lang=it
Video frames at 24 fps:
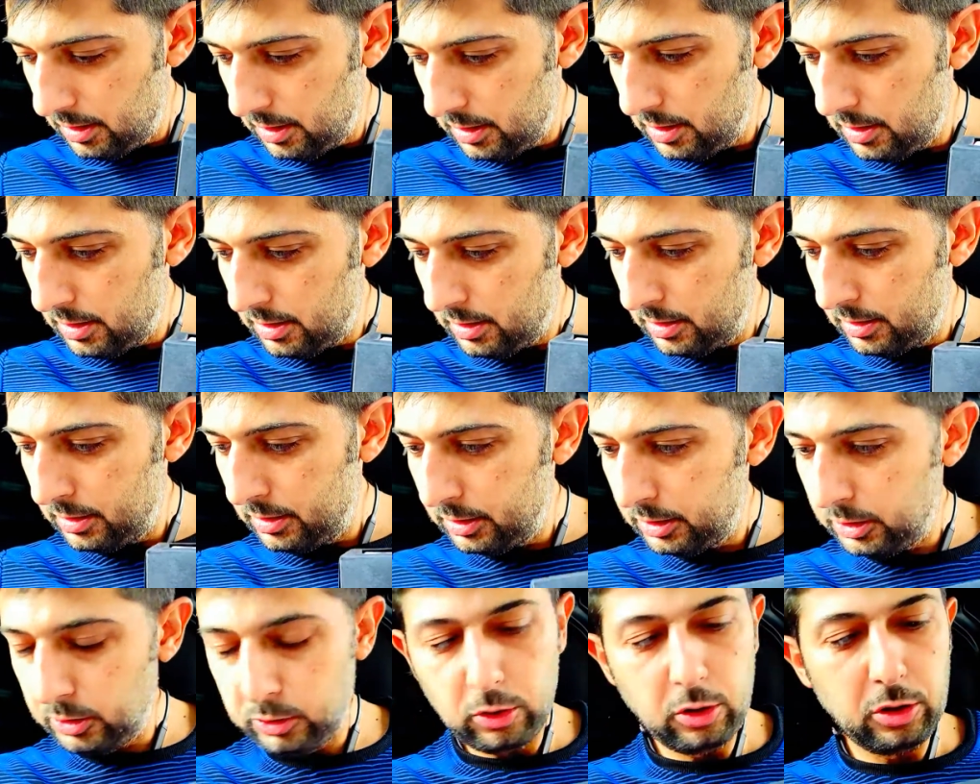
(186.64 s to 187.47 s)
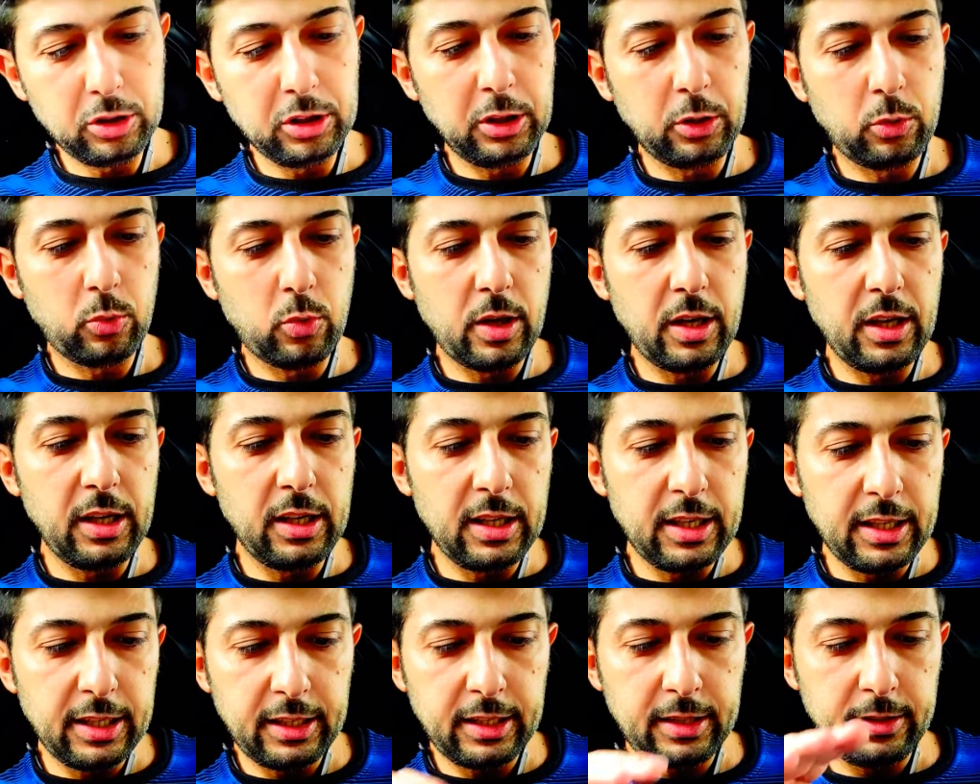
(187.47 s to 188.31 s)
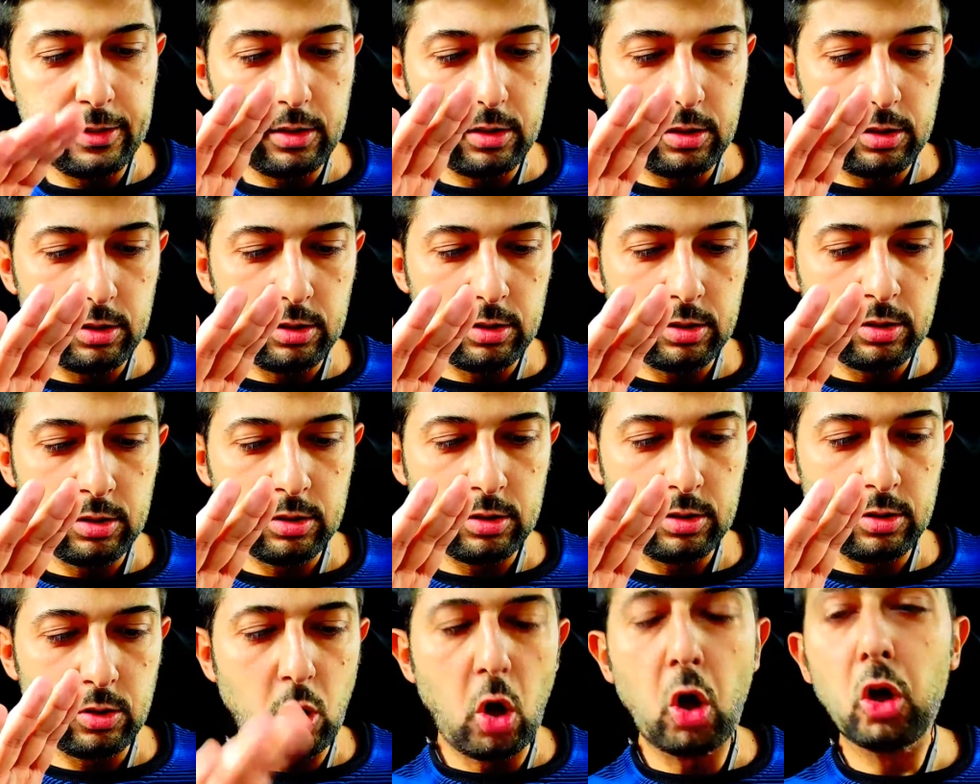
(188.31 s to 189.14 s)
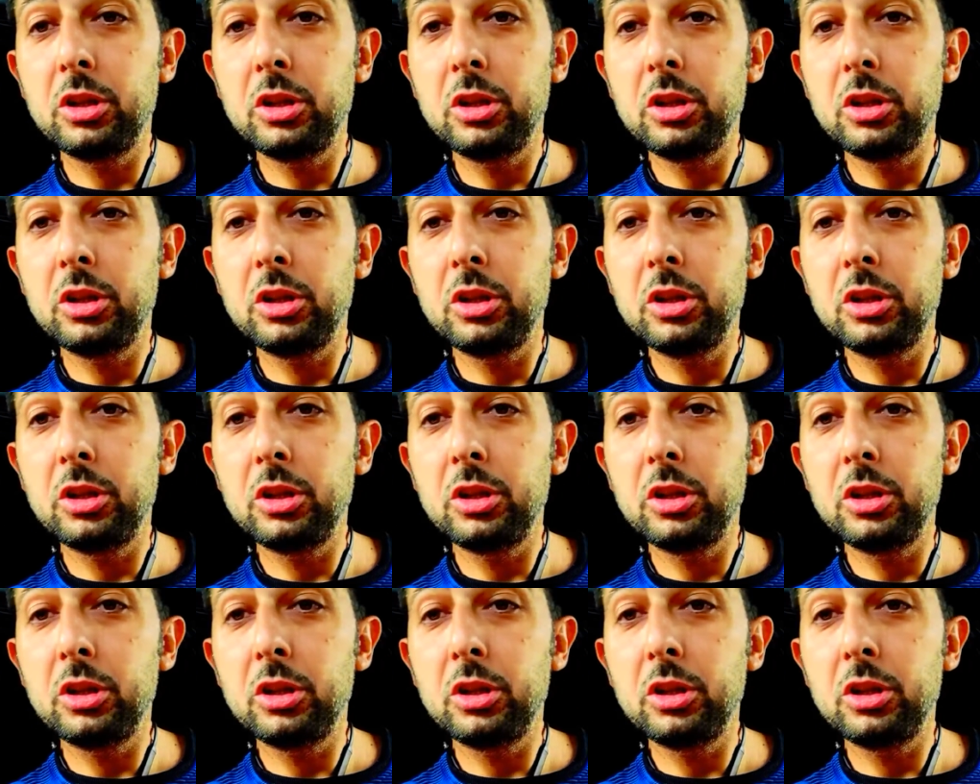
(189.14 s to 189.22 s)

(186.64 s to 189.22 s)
eh, sono di quelle eh,